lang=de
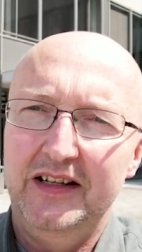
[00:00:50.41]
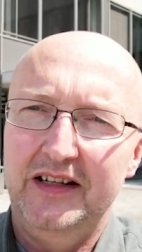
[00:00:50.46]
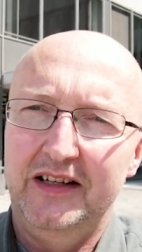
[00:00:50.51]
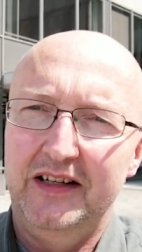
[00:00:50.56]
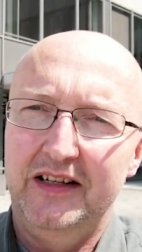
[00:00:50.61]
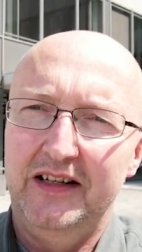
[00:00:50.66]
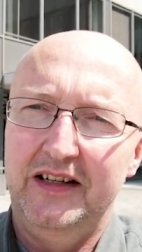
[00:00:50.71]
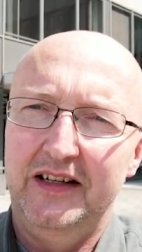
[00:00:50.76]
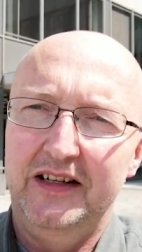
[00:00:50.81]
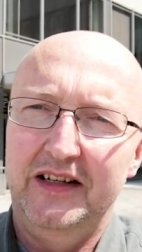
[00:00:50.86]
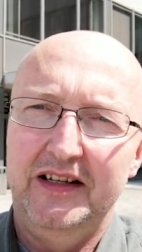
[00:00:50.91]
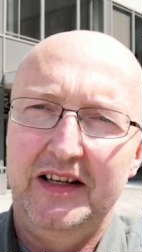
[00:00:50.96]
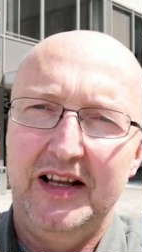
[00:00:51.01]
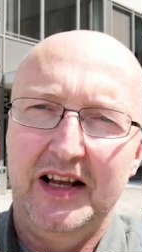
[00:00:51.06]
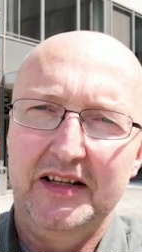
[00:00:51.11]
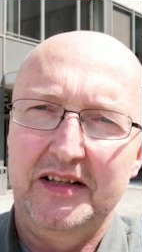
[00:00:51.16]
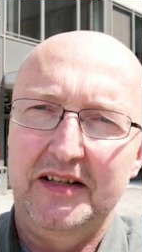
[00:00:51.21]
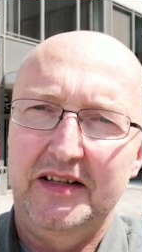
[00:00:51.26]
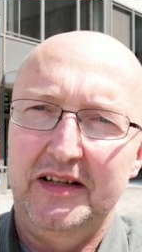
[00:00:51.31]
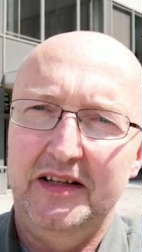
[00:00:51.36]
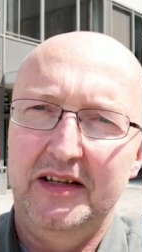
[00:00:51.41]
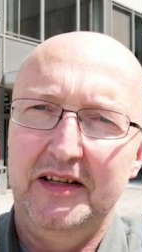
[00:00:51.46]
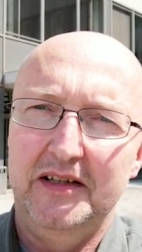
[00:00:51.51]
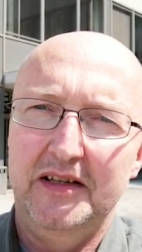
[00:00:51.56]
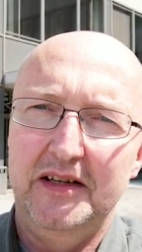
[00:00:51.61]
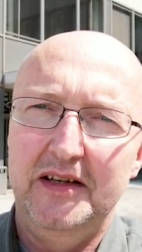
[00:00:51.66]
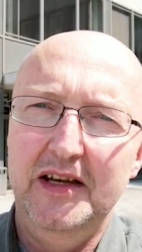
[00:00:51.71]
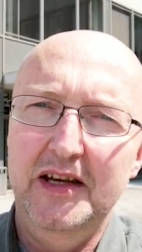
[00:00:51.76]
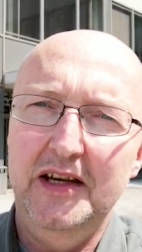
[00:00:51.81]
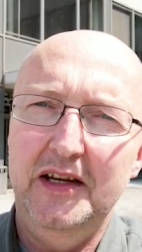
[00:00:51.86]
Äh, das
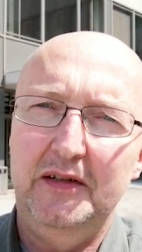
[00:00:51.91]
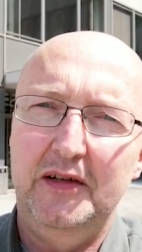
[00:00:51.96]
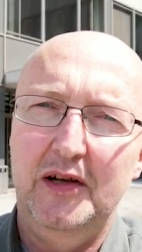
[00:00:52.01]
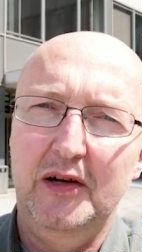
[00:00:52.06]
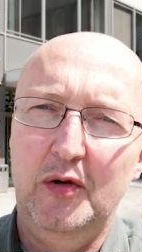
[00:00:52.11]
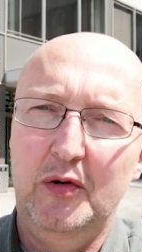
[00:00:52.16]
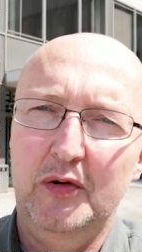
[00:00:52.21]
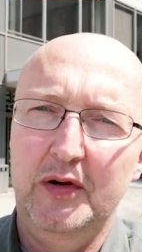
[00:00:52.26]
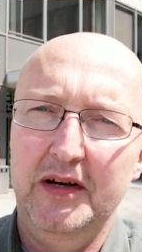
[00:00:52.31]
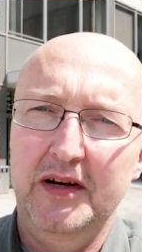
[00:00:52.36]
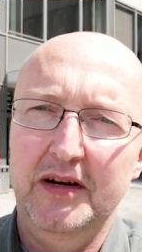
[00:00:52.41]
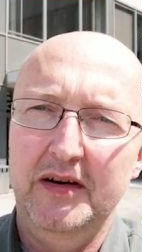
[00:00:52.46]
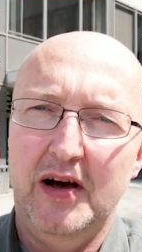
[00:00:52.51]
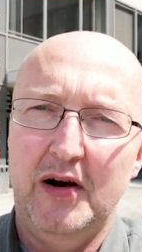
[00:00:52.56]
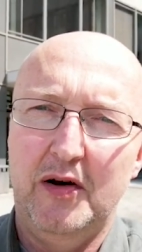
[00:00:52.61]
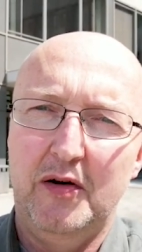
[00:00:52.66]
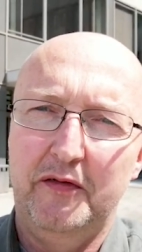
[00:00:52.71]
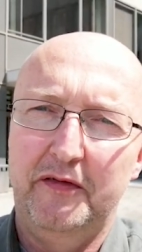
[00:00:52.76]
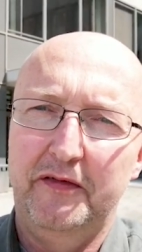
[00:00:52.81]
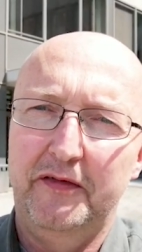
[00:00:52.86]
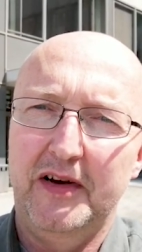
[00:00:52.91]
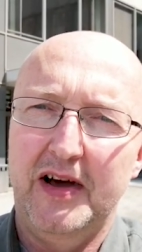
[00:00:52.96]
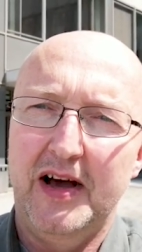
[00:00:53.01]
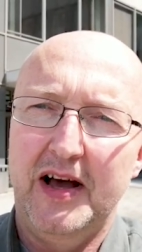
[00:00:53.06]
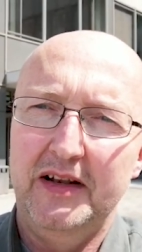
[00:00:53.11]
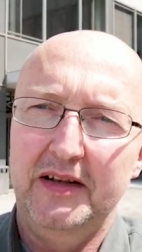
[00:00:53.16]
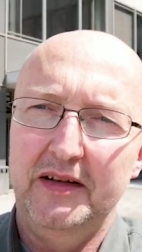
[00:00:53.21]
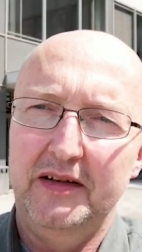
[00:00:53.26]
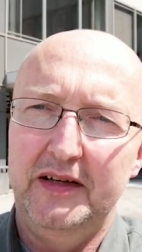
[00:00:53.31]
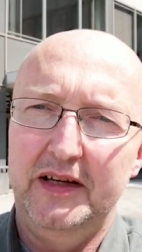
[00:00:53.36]
ist nicht gelungen. Auf
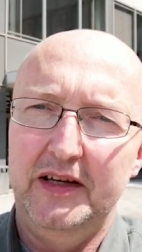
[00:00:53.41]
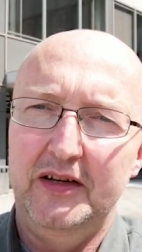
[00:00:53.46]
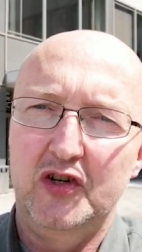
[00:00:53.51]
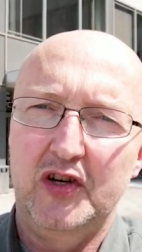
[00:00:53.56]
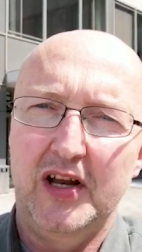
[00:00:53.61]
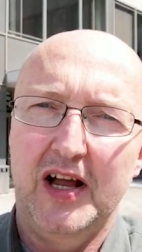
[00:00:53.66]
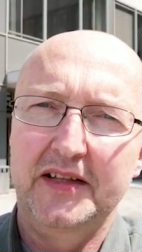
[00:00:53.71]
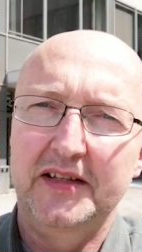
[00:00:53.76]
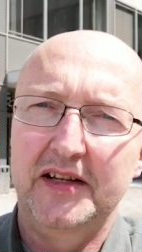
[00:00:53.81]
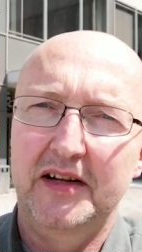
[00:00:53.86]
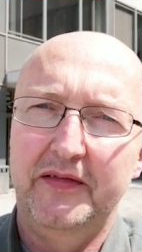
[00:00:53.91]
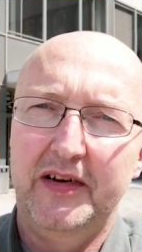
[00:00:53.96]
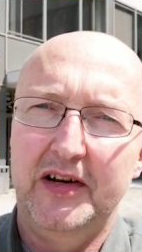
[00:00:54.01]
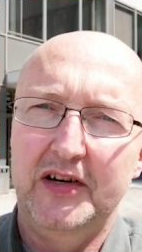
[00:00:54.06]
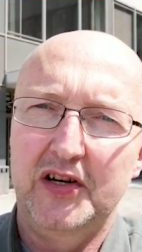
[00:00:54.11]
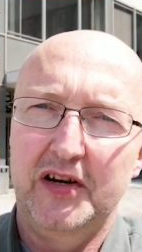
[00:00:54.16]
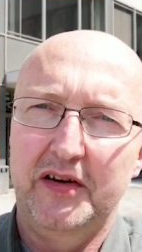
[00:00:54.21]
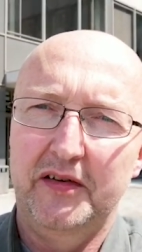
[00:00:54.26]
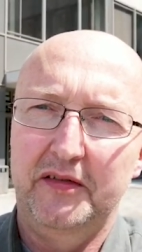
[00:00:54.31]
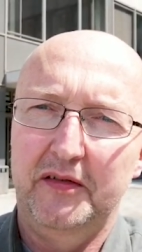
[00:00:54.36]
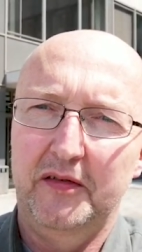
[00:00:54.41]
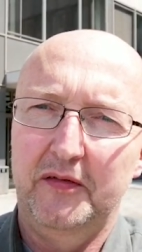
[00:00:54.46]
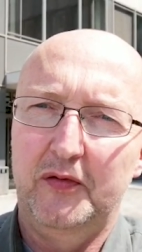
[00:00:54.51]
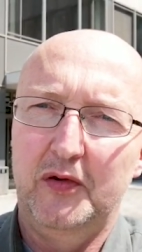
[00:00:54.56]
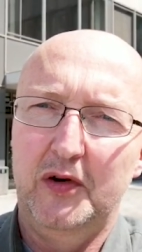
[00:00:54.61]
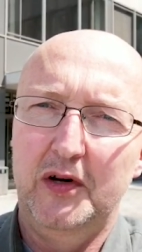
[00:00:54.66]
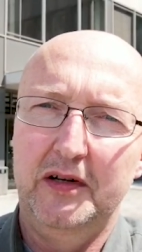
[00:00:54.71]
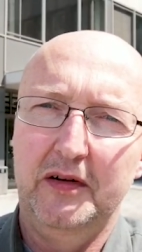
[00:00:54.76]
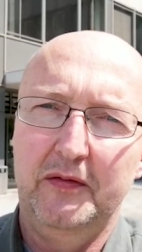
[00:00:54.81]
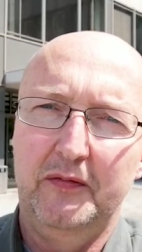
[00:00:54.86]
an die Staatsanwaltschaft
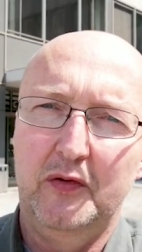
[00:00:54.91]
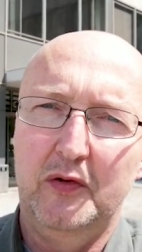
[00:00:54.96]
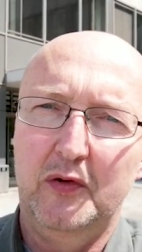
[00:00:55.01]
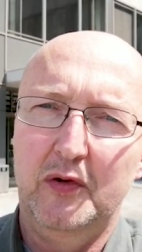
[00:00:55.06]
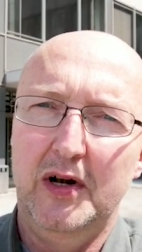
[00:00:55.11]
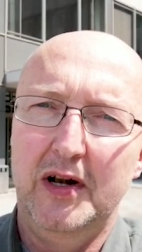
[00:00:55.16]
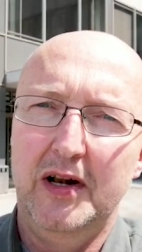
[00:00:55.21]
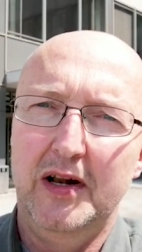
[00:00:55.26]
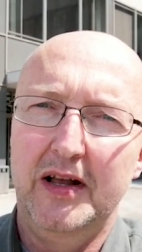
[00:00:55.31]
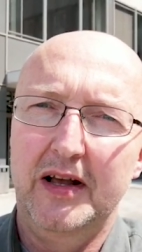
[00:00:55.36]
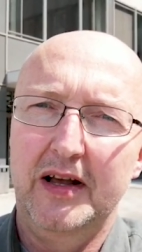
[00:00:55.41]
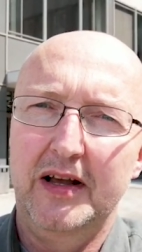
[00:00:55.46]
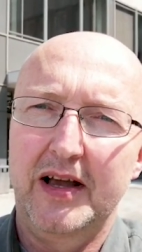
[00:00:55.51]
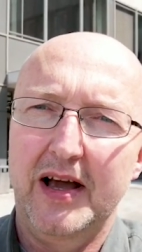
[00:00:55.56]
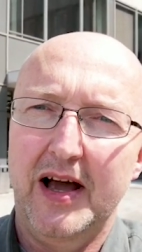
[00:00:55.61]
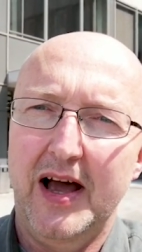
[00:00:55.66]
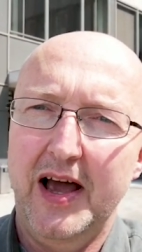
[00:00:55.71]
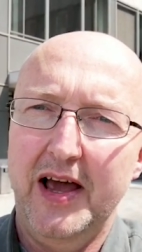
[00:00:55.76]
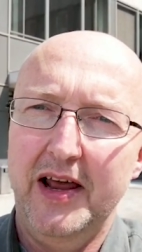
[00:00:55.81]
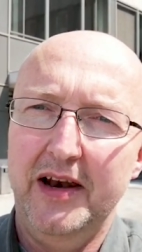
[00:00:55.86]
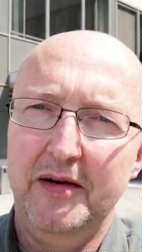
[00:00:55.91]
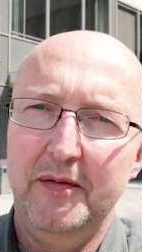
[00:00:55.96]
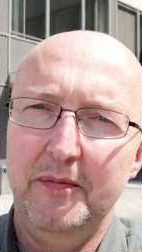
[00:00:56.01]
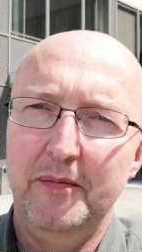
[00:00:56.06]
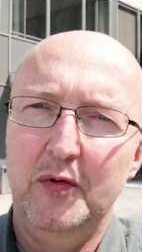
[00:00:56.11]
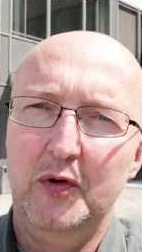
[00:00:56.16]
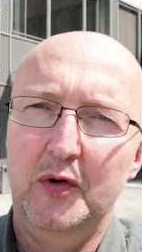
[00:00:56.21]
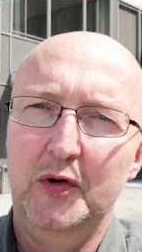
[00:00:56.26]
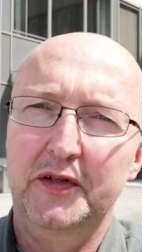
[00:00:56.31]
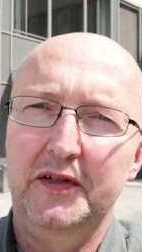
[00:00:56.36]
wollte wohl
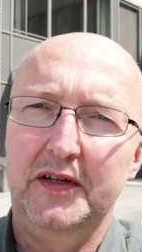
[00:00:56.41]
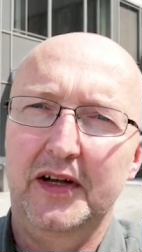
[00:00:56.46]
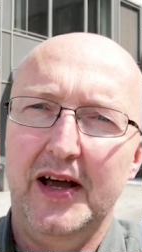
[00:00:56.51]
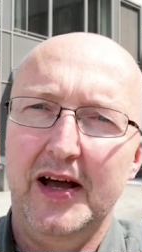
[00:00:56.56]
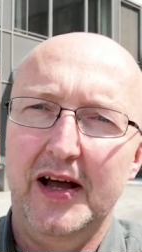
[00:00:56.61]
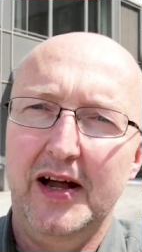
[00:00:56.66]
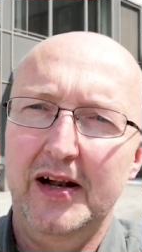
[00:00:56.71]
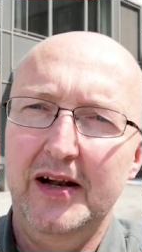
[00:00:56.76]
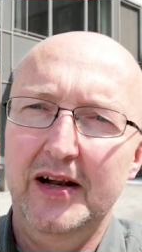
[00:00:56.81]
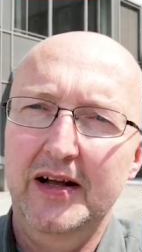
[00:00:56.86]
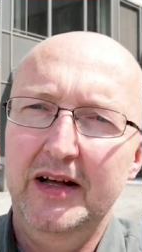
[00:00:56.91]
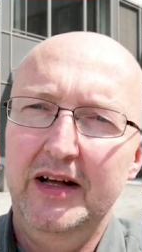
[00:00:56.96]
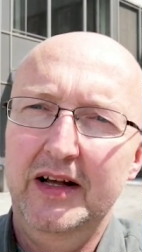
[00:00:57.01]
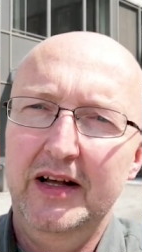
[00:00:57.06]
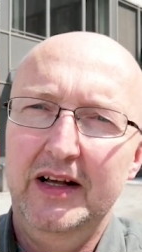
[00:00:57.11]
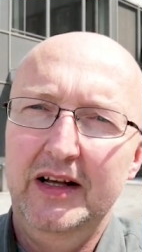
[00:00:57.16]
keinem Urteil